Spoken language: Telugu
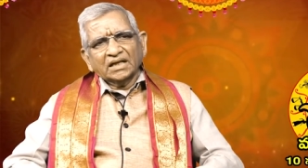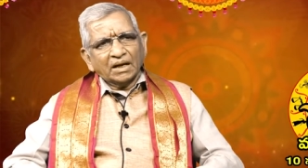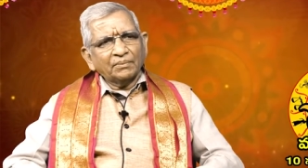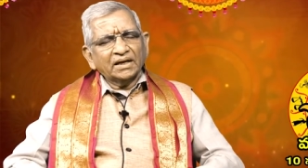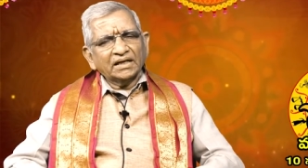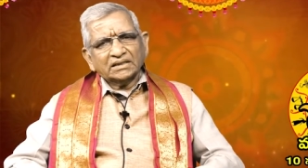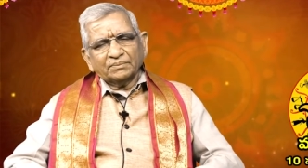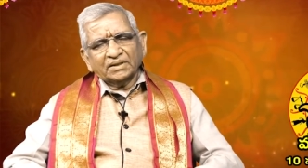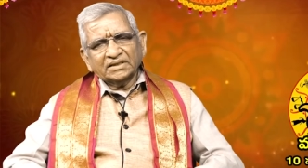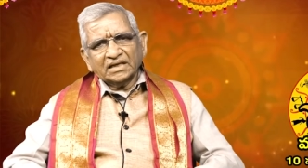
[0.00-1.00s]
లాభానికి
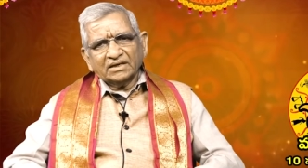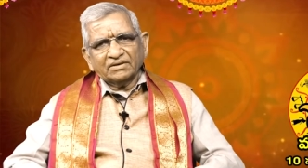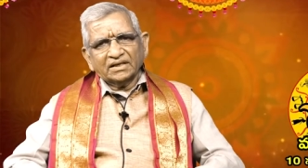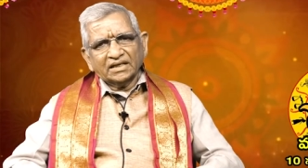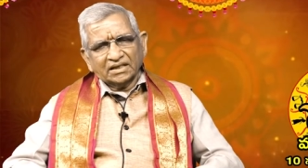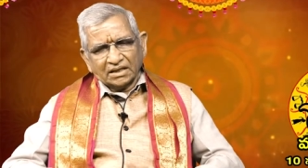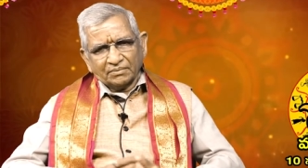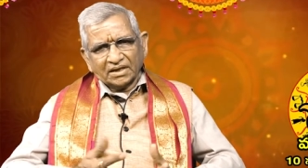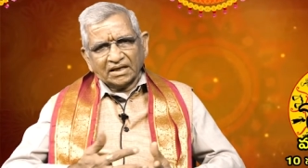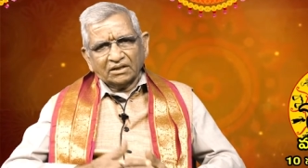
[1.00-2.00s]
సంబంధించినటువంటిది ఏదైనా
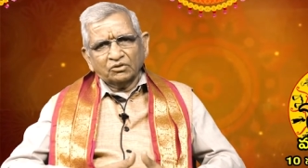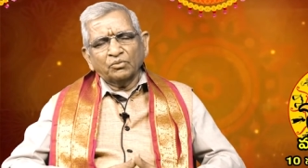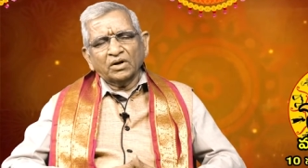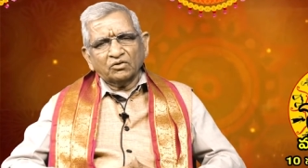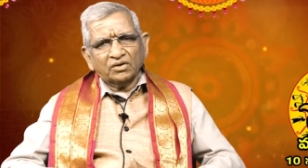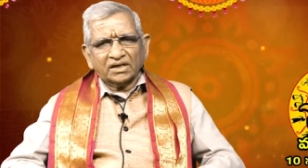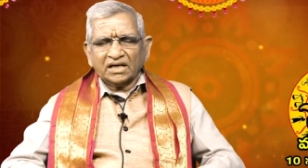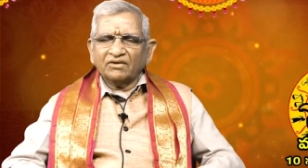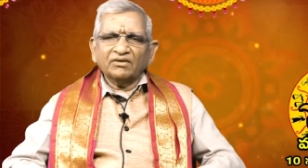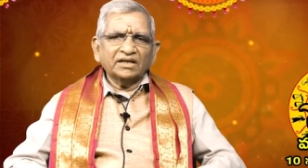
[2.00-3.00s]
మనకు అందుబాటులోకి
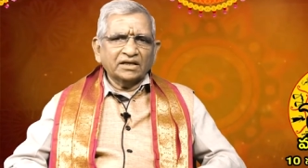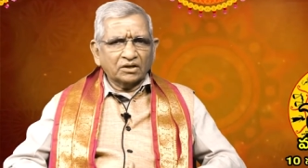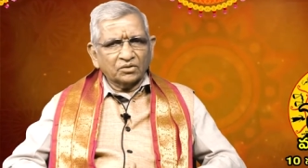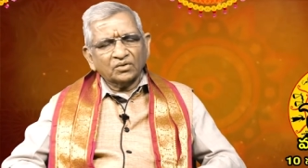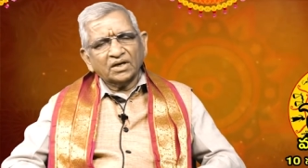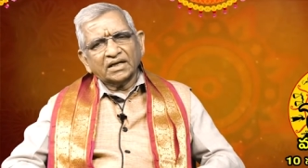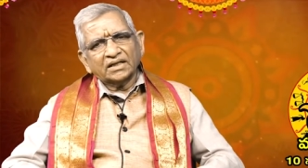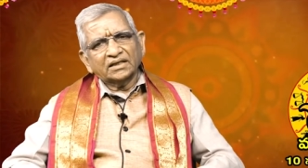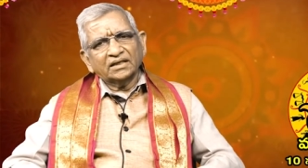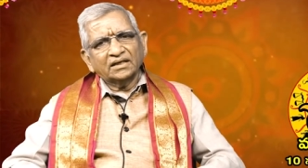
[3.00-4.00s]
రావాలి అని
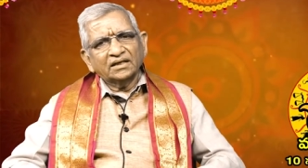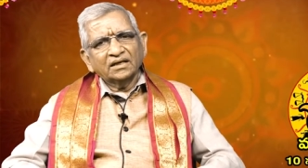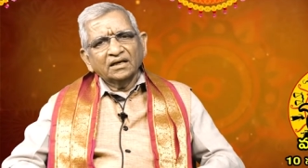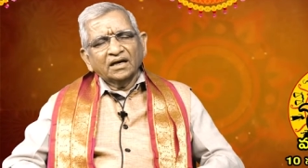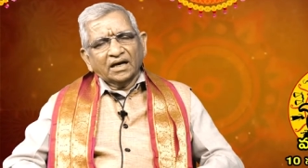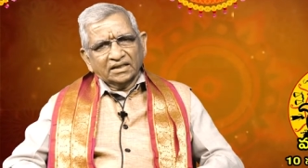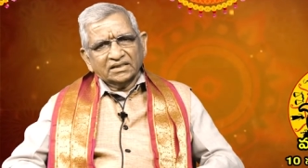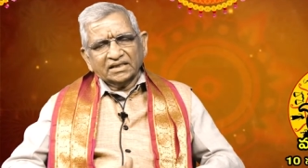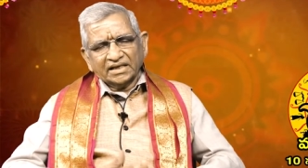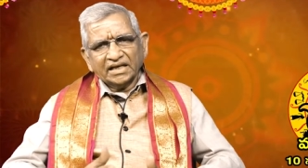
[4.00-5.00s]
అనుకున్నట్టయితే అది
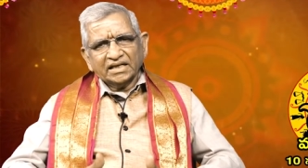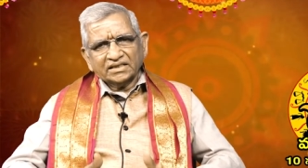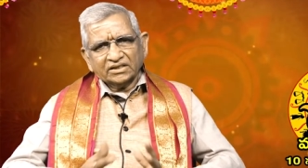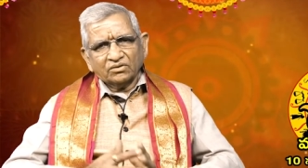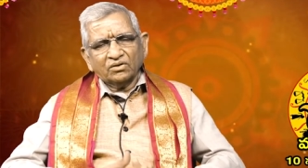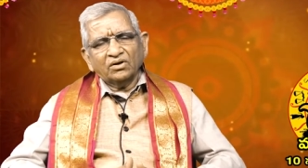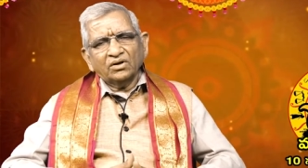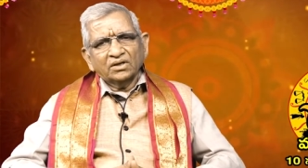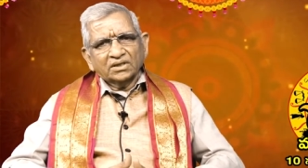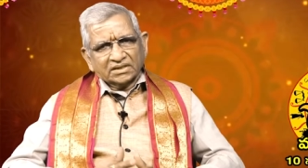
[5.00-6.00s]
సరైన స్థితిలో
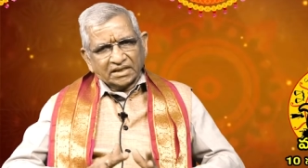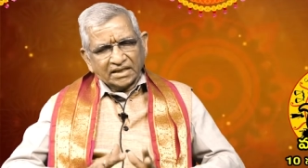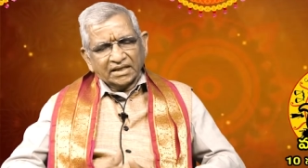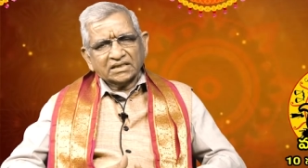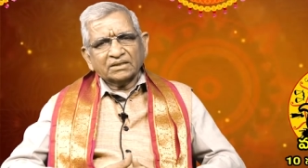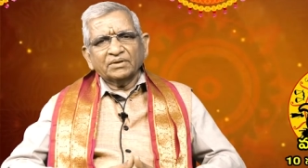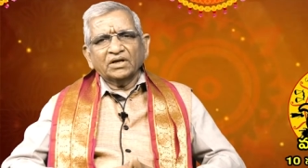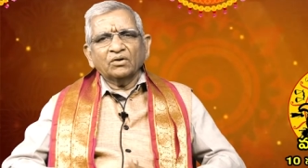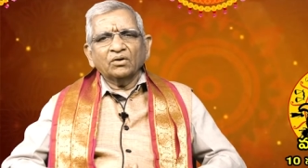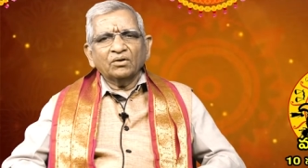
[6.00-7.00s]
సరైన
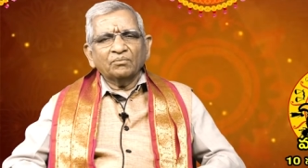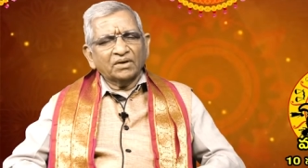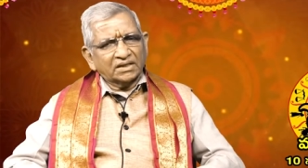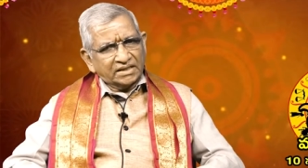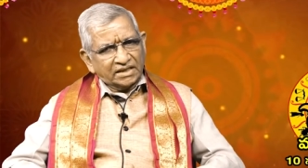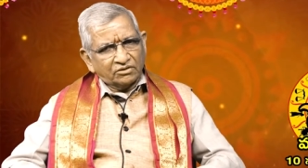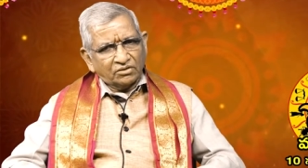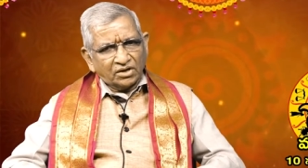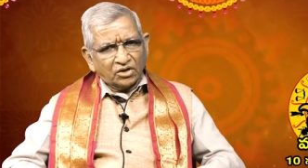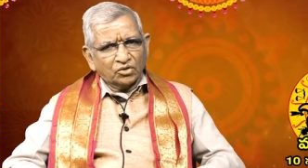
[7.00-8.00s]
సమయంలో మన
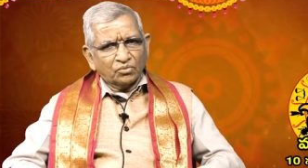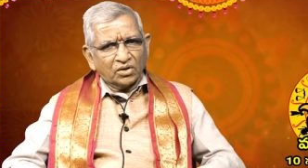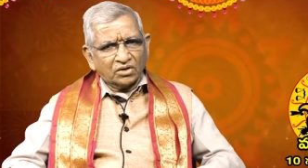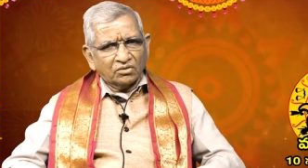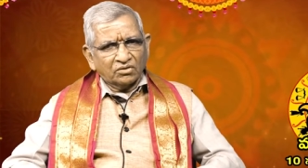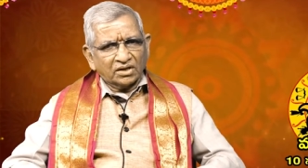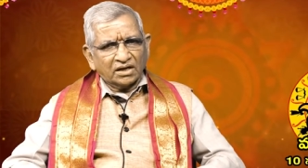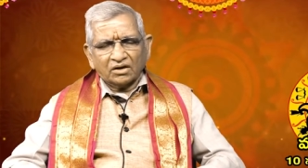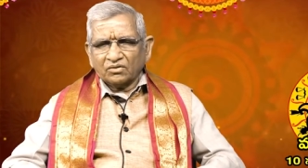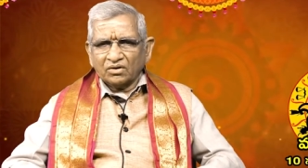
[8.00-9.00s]
చేతిలోకి అందుబాటులోకి
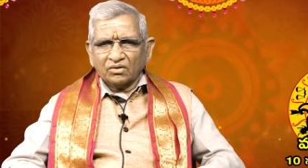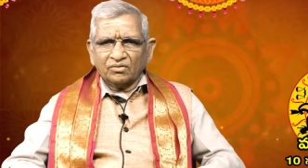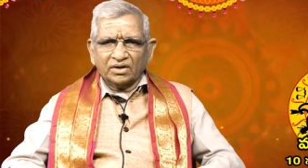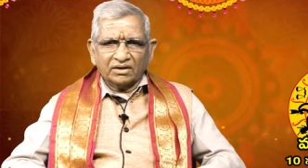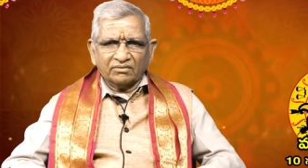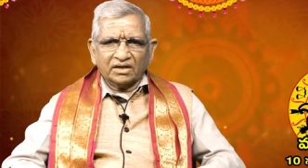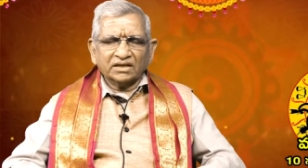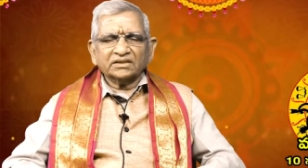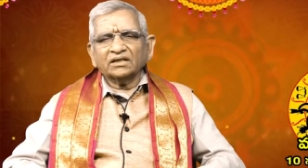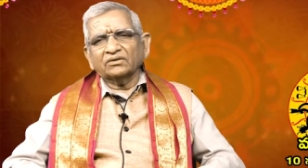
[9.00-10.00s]
రాకుండా ఉండే
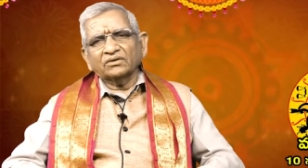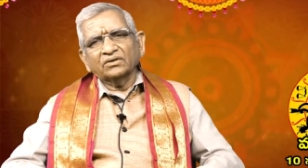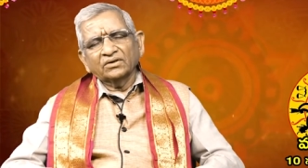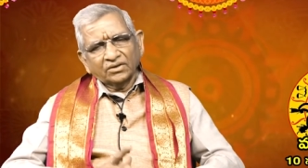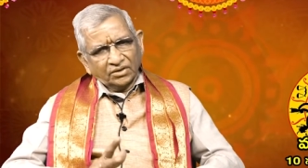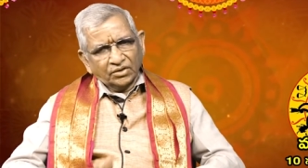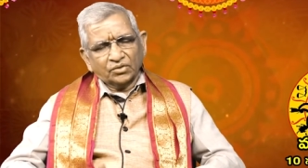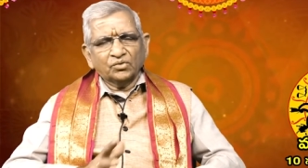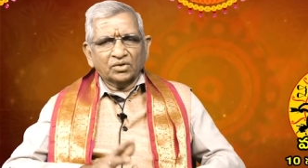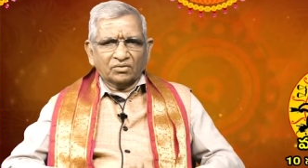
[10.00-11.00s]
అవకాశాలు
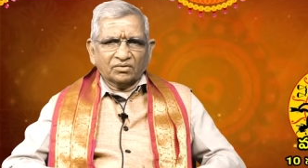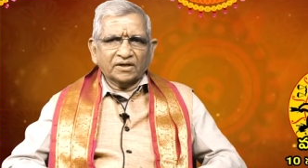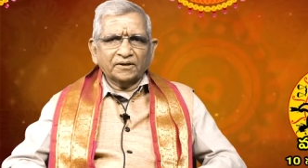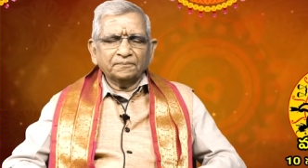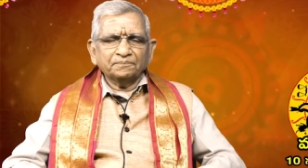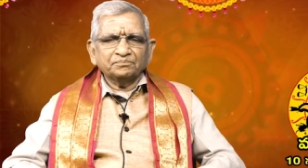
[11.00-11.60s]
ఎక్కువగా ఉన్నాయి